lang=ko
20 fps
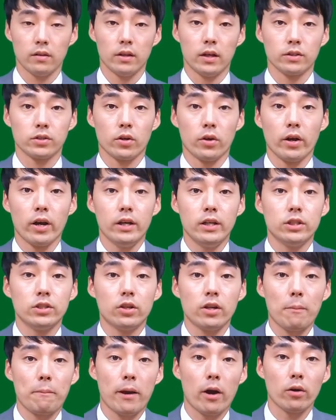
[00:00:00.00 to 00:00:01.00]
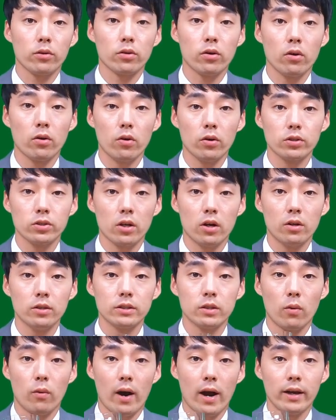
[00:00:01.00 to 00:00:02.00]
네, 저희가 이전에 배웠던 것처럼
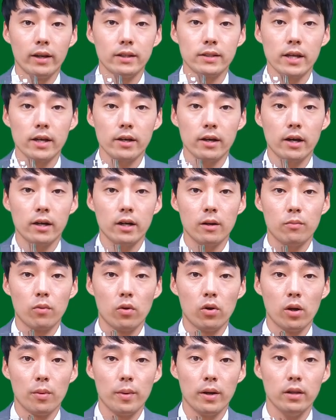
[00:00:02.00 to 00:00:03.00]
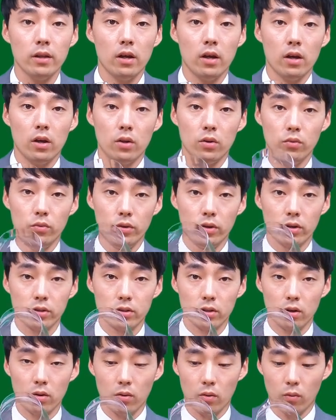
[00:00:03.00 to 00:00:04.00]
이제 와인의 색깔을 보려면
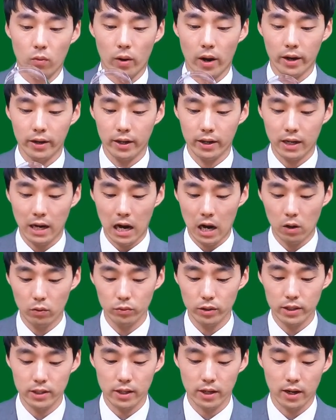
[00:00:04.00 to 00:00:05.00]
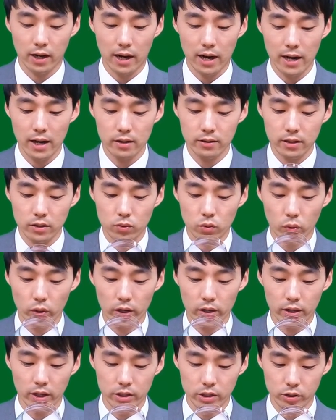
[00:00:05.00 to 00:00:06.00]
뉘어서 와인의 가운데 색깔, 하얀색
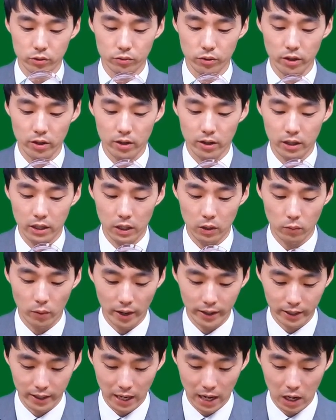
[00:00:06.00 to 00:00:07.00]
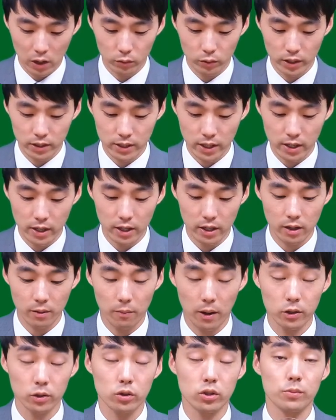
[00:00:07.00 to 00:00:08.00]
종이를 대시고요. 이 와인의 가운데 색깔을
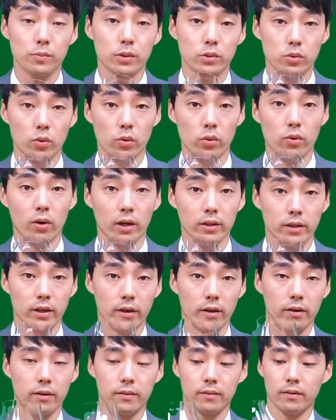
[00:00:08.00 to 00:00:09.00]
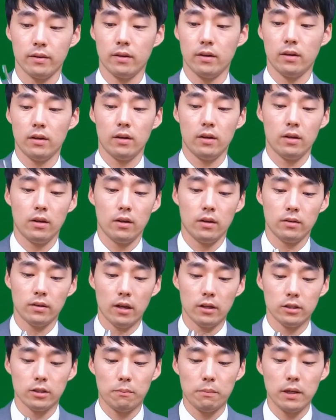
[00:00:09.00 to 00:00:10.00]
봐주시면 좋을 것 같아요.
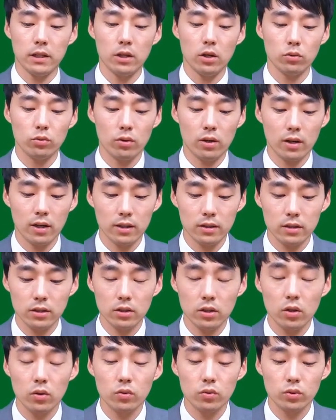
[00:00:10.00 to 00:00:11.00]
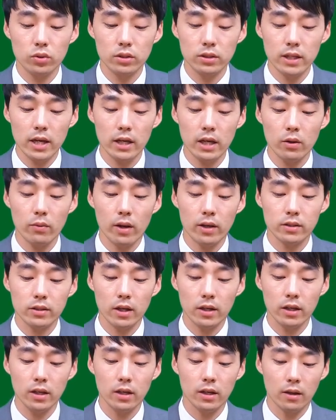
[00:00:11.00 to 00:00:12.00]
네, 이제 피노누아 나 같은 경우는 색이
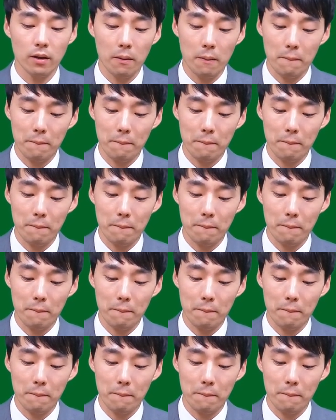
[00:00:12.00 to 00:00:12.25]
굉장히